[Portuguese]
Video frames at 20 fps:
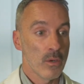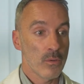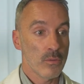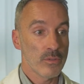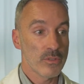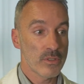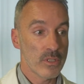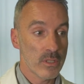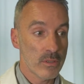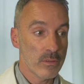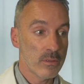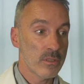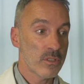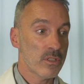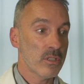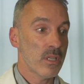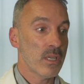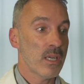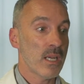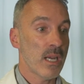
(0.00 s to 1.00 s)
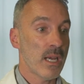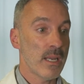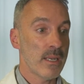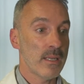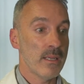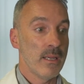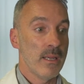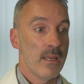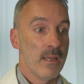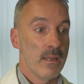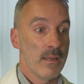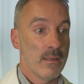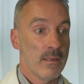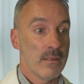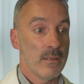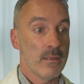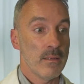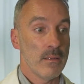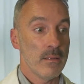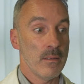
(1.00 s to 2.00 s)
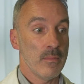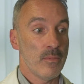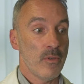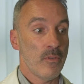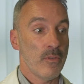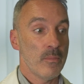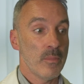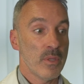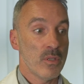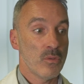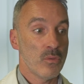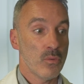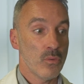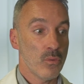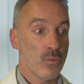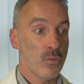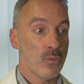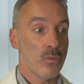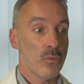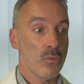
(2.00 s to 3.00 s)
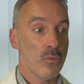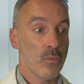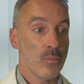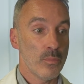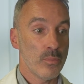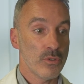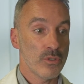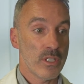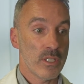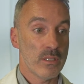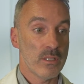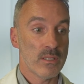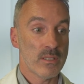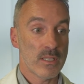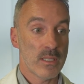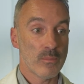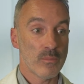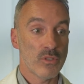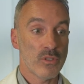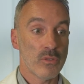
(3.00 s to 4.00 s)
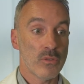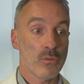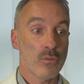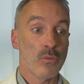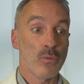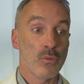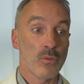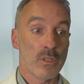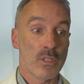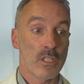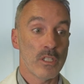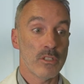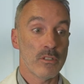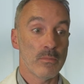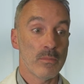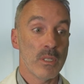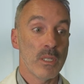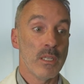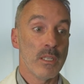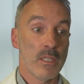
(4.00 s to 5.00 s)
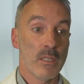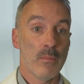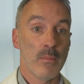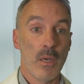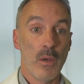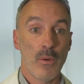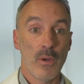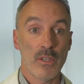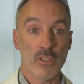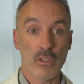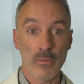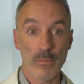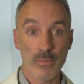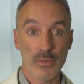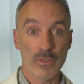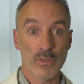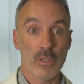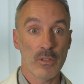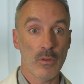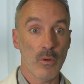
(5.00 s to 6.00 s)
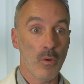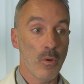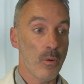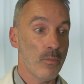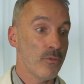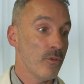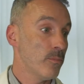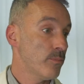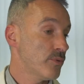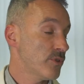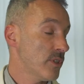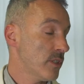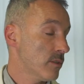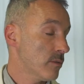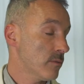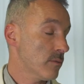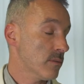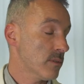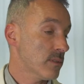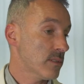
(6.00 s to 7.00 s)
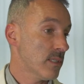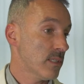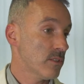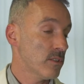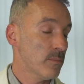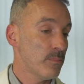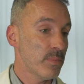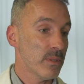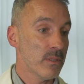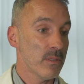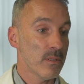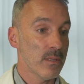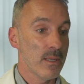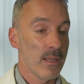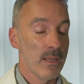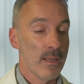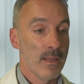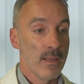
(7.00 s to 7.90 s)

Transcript: consigo destacar uh, uh, provavelmente o, o, projeto da Samsung, o Tens na Mão, acho que é um projeto óbvio, é um projeto que seja pela,